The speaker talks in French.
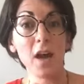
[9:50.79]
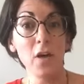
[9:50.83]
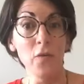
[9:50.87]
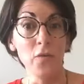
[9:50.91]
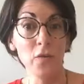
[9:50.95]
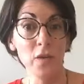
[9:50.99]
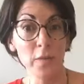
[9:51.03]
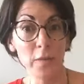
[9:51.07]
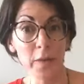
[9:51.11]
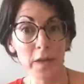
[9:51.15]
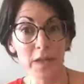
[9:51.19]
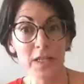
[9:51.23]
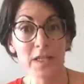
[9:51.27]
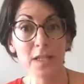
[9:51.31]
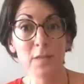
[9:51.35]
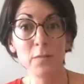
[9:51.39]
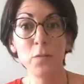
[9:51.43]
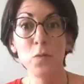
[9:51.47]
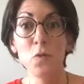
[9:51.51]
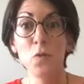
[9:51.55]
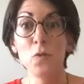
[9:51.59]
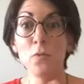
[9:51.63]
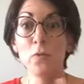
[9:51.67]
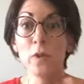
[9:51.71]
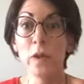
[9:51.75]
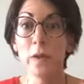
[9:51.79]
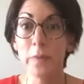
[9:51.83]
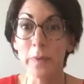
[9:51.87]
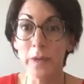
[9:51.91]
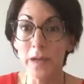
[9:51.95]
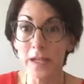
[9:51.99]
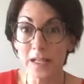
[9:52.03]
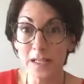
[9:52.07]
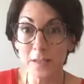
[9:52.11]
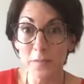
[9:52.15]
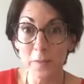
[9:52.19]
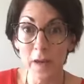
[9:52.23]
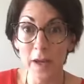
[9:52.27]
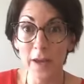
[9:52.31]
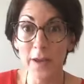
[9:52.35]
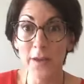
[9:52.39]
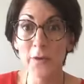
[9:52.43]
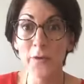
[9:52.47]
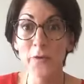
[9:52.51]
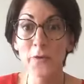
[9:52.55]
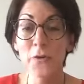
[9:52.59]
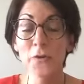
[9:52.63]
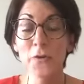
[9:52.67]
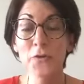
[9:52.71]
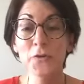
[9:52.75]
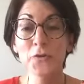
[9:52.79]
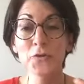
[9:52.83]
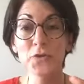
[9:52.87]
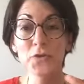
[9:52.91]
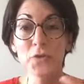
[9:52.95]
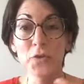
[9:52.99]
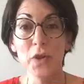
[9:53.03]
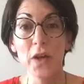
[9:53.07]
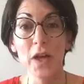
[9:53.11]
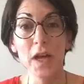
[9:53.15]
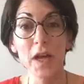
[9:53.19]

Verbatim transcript: on n'a pas les diplômes, on n'a pas l'expérience,